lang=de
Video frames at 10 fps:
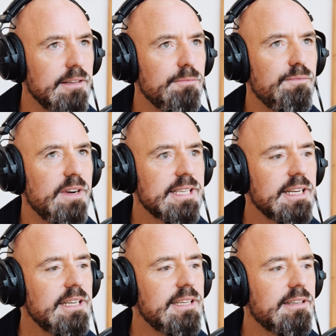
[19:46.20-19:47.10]
Äh, was
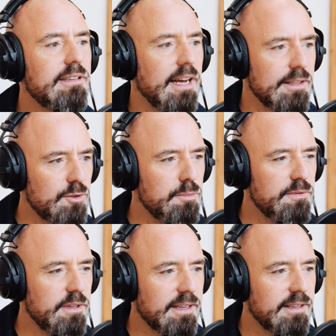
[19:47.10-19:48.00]
hat dich dazu
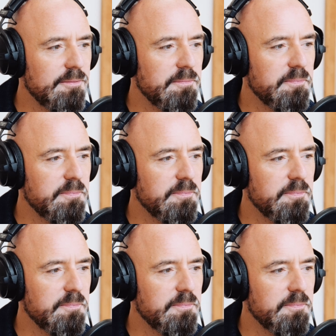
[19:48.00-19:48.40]
bewegt?